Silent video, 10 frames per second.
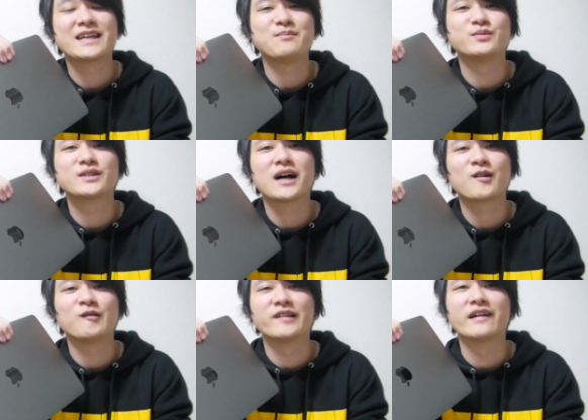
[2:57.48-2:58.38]
けっぶかっ
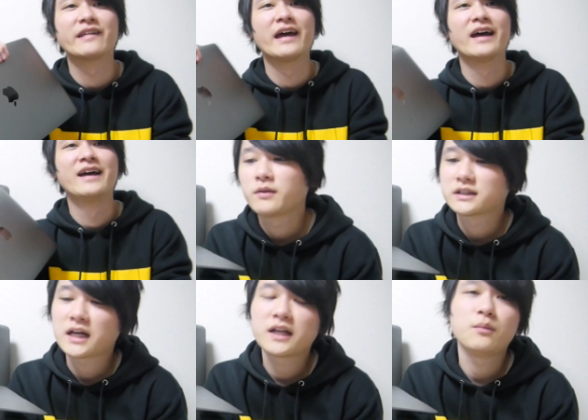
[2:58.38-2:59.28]
こだよねでも
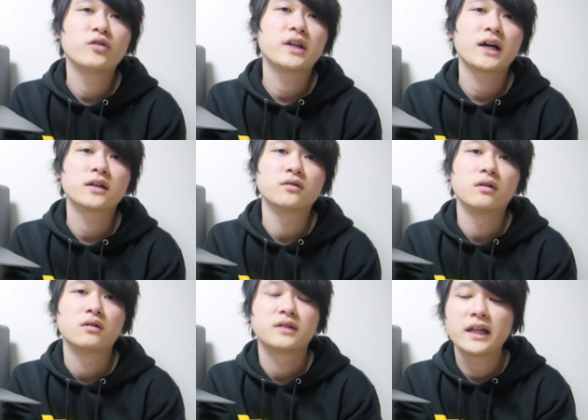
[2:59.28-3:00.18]
ねさらに問題があるの
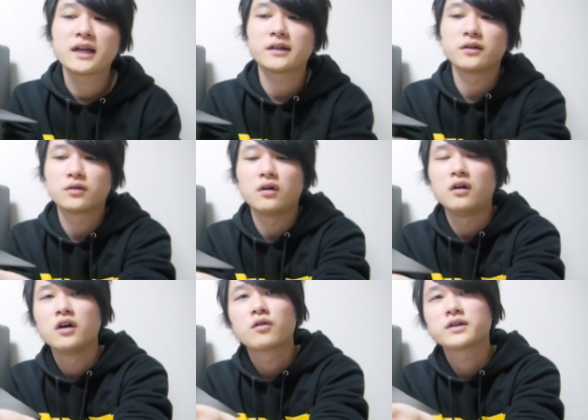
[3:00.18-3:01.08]
何かっていう
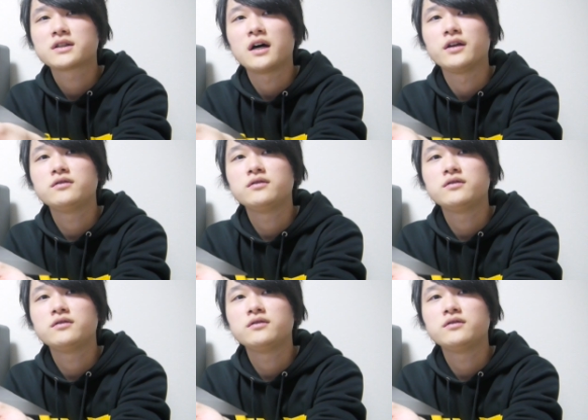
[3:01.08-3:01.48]
とこれさ